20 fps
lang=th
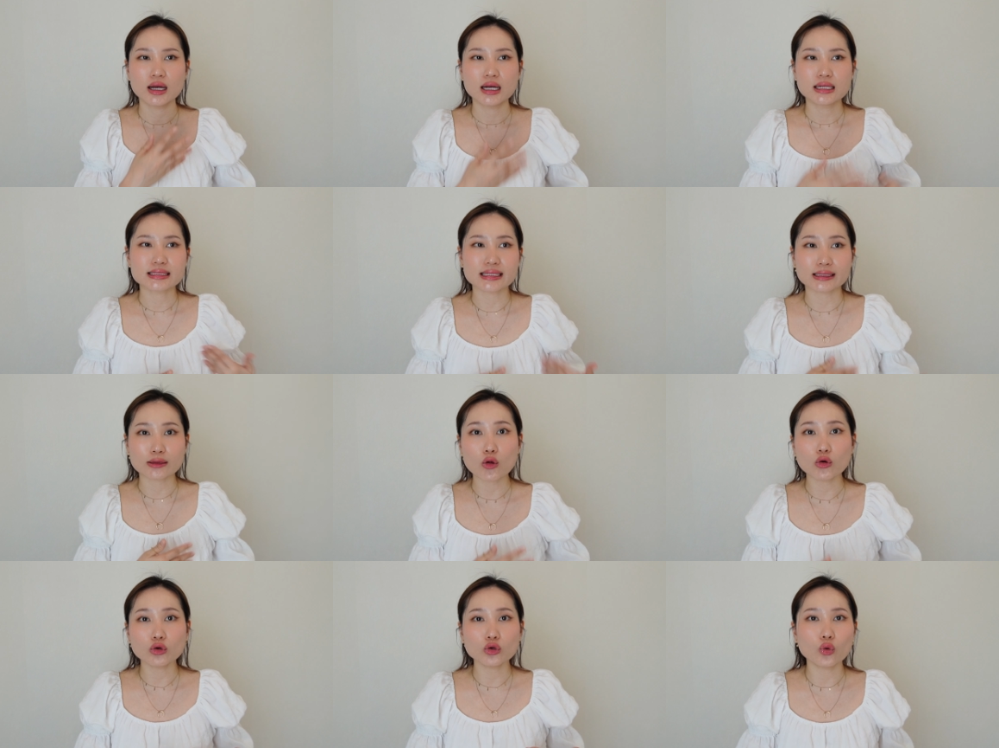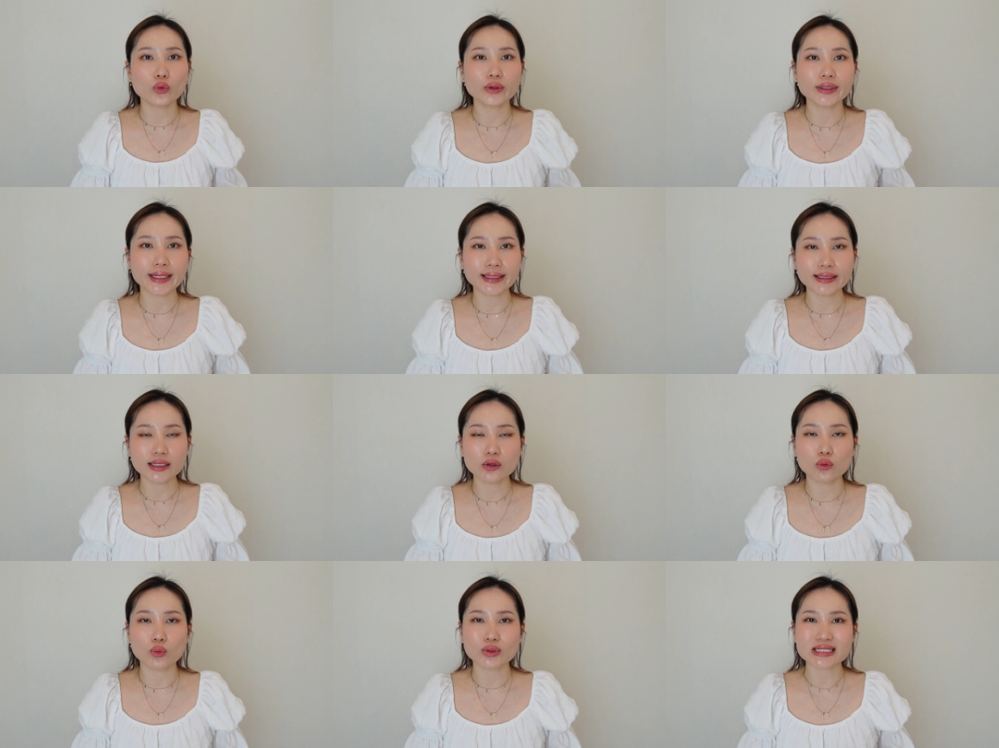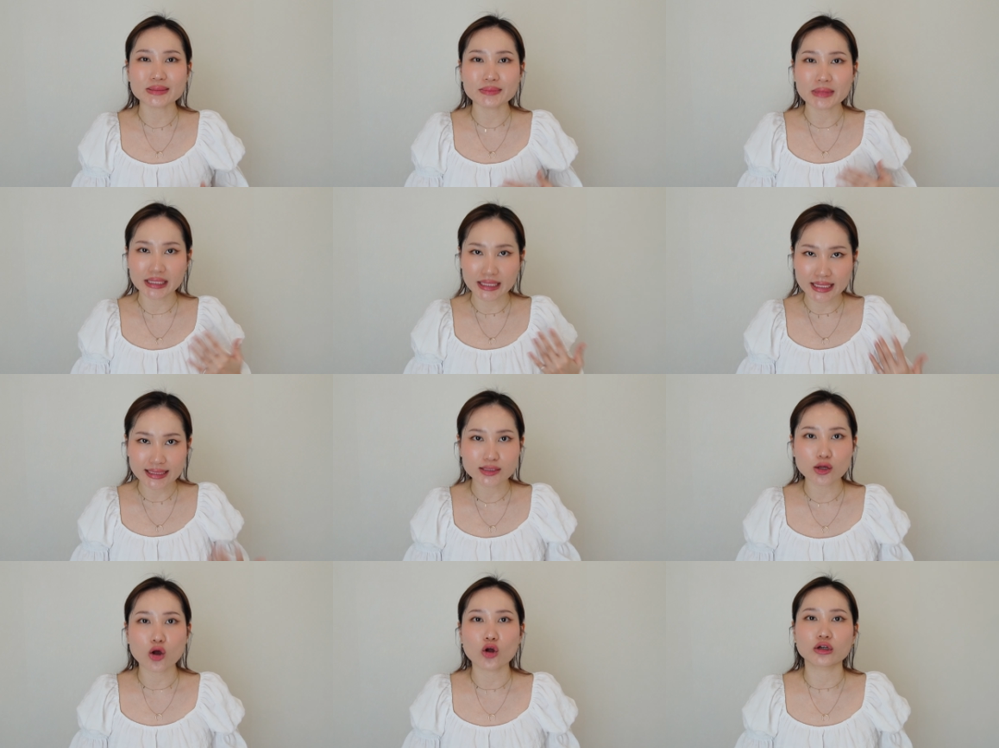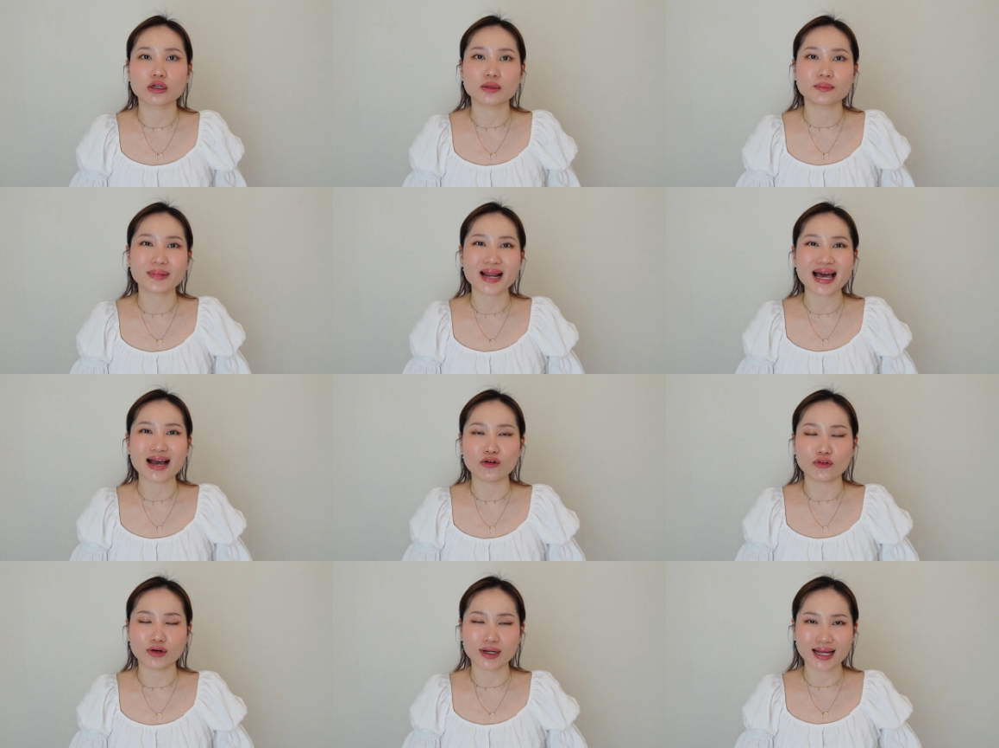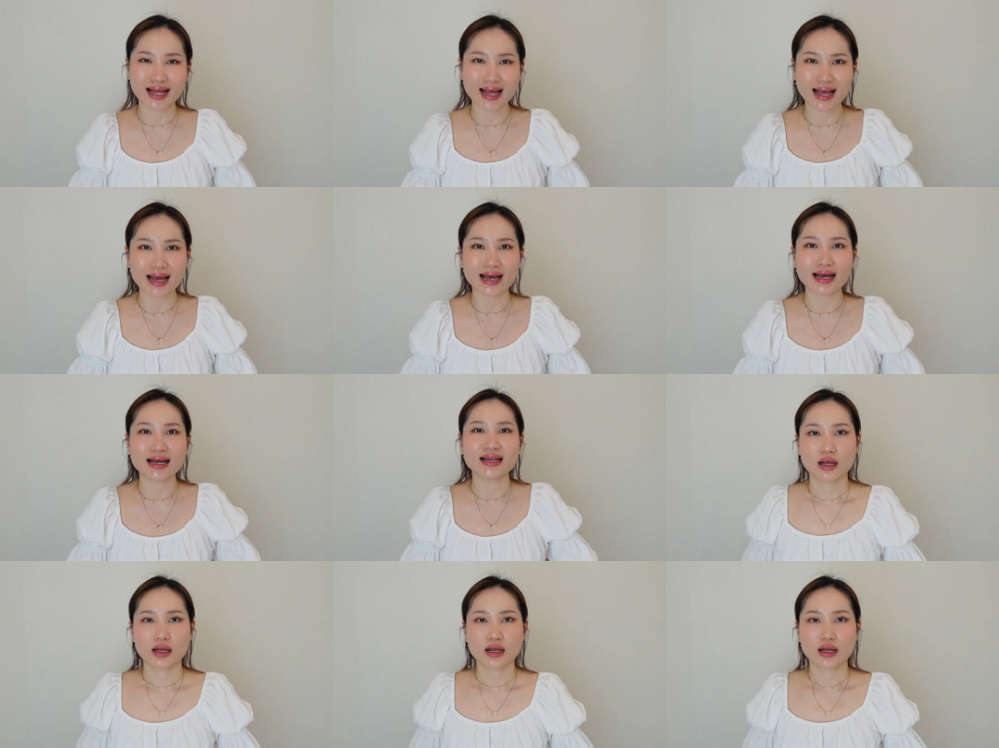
จะต้องลุ้นนิดนึงว่าจะมีที่จอดหรือเปล่านะคะ